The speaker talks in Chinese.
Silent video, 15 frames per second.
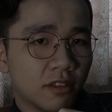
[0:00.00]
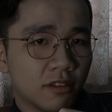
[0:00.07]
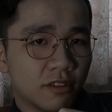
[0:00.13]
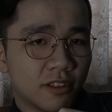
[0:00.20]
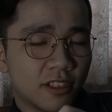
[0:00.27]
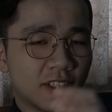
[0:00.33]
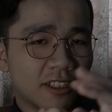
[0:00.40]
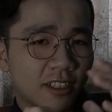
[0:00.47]
就
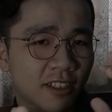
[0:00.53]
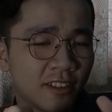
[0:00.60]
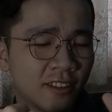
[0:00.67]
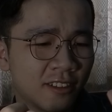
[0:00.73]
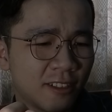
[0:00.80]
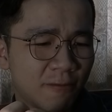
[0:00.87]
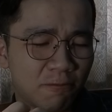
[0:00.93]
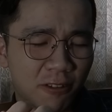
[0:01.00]
是，
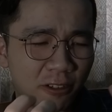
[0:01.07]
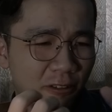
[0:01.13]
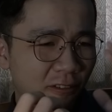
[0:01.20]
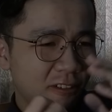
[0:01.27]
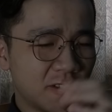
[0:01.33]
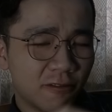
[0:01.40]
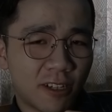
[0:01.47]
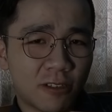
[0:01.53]
嗯，也不能
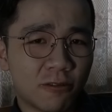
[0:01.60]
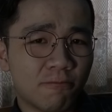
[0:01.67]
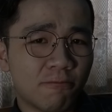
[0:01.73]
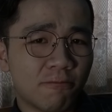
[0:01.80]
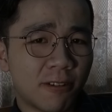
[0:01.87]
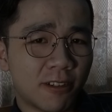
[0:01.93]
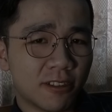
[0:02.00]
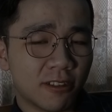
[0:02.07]
说是完全
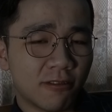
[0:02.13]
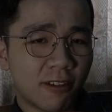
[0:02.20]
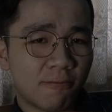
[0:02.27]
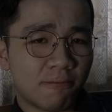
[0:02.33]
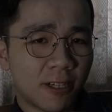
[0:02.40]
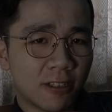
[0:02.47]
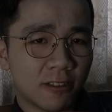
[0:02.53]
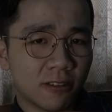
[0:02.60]
不抱期
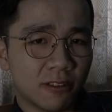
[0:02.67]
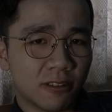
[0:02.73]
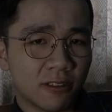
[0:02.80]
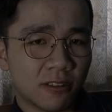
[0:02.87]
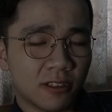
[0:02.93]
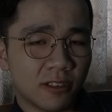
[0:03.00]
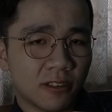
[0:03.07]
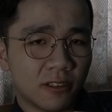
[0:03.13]
望吧，就
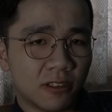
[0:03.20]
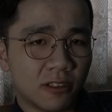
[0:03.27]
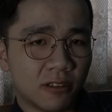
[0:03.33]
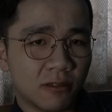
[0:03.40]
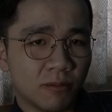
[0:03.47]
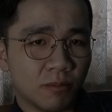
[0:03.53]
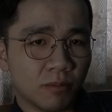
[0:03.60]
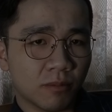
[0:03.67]
是一个
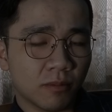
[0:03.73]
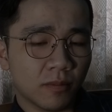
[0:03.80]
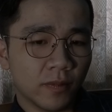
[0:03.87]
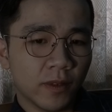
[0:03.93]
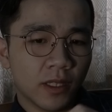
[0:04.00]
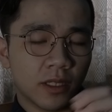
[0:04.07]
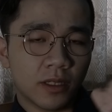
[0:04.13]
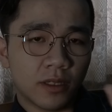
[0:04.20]
是，
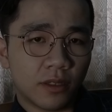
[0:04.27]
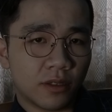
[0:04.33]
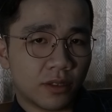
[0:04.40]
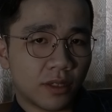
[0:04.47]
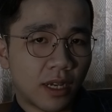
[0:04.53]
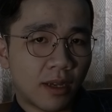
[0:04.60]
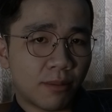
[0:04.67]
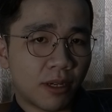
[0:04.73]
一个
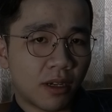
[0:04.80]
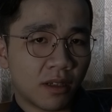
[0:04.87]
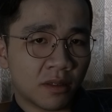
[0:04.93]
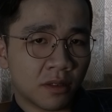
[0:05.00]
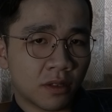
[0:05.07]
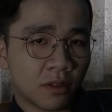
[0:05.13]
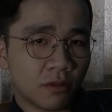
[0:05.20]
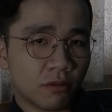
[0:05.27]
是害怕
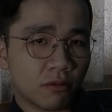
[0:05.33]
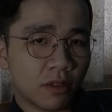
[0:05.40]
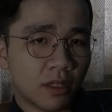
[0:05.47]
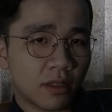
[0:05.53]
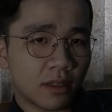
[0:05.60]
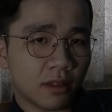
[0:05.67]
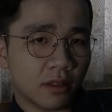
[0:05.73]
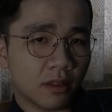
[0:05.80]
高共
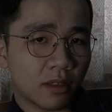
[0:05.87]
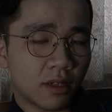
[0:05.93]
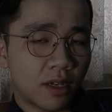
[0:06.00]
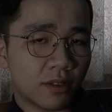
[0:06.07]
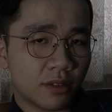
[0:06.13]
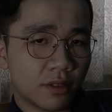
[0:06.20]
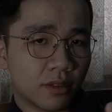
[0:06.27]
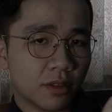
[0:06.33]
产党的高
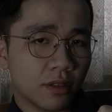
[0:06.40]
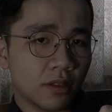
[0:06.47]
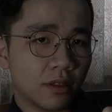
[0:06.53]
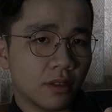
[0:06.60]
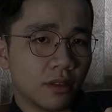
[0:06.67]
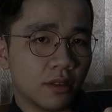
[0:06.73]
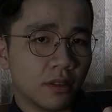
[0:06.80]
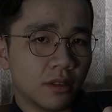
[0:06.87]
压政策，
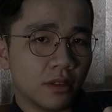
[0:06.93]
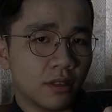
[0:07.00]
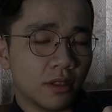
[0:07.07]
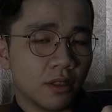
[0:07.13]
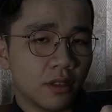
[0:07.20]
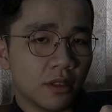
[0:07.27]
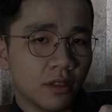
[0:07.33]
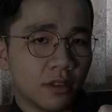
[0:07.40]

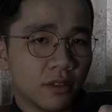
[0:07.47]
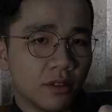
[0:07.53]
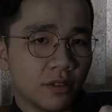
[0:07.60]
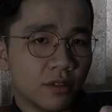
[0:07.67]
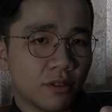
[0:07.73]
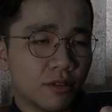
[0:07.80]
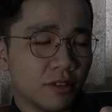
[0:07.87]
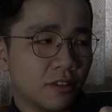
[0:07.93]
就
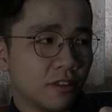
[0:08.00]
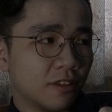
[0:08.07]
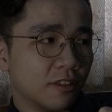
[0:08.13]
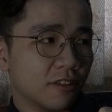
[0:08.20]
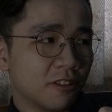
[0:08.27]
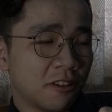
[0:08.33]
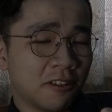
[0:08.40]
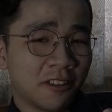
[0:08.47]
是
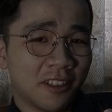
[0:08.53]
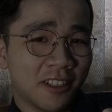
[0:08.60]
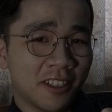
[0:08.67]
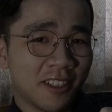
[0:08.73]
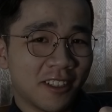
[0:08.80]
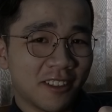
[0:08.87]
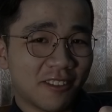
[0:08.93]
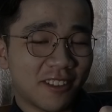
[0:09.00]
说中
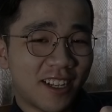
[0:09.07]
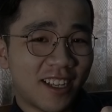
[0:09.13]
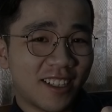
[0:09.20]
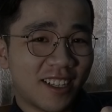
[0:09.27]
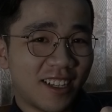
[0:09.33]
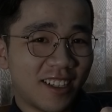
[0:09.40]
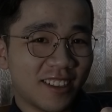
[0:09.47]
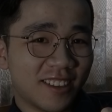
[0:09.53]
共产
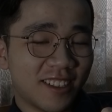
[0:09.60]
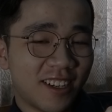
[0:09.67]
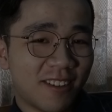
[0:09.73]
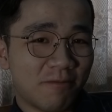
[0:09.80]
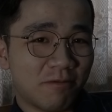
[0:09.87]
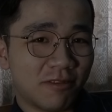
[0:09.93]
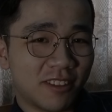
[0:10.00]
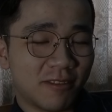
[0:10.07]
党你
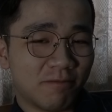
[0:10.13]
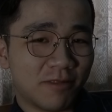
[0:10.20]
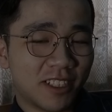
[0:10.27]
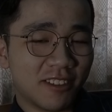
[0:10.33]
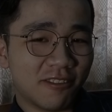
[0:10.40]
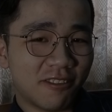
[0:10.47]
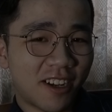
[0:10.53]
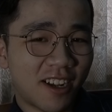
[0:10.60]
要不不
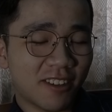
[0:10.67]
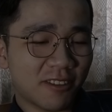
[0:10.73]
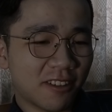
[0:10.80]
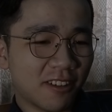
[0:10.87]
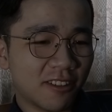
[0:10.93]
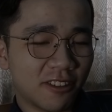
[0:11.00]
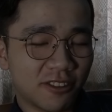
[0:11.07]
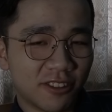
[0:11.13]
听话，
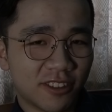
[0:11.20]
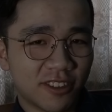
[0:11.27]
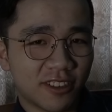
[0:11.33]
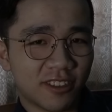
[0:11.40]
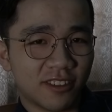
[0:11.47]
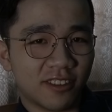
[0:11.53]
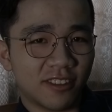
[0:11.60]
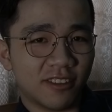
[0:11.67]
高考之
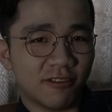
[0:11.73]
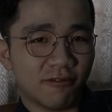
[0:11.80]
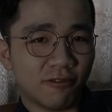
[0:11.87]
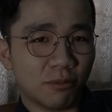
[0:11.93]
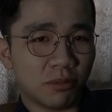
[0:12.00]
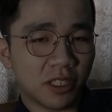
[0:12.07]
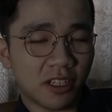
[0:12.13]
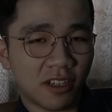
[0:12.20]
生。
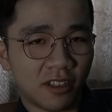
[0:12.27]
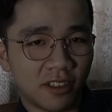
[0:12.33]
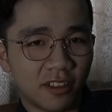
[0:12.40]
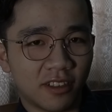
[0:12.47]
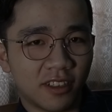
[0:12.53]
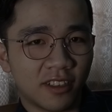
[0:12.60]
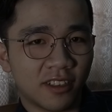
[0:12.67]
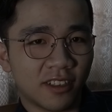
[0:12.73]
过不了
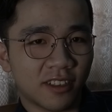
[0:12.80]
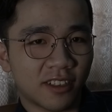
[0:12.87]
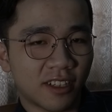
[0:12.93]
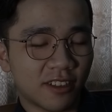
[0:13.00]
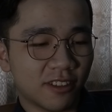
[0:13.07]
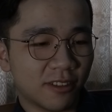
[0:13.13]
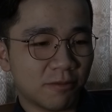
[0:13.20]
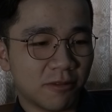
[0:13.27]
啊，
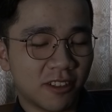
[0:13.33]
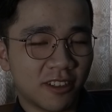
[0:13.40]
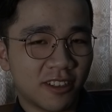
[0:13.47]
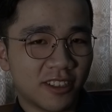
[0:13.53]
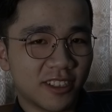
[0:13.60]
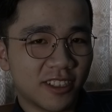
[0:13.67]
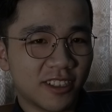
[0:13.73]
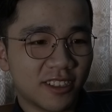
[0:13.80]
然后什
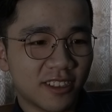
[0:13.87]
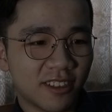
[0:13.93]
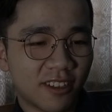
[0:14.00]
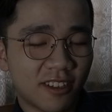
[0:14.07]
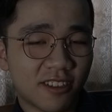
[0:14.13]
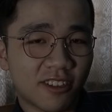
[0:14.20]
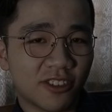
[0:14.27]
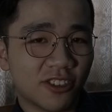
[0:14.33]
么亲戚
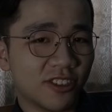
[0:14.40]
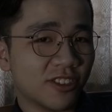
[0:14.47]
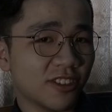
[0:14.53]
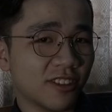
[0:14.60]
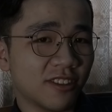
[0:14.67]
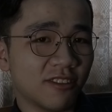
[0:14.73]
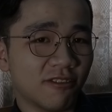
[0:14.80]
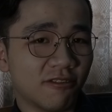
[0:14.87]
高考政
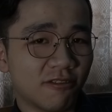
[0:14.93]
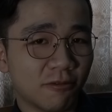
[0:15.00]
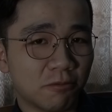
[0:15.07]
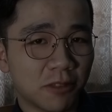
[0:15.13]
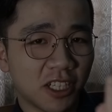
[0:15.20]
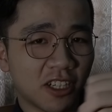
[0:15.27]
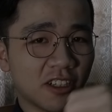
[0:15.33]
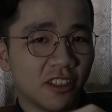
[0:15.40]
审过
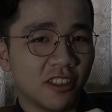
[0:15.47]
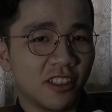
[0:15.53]
不了，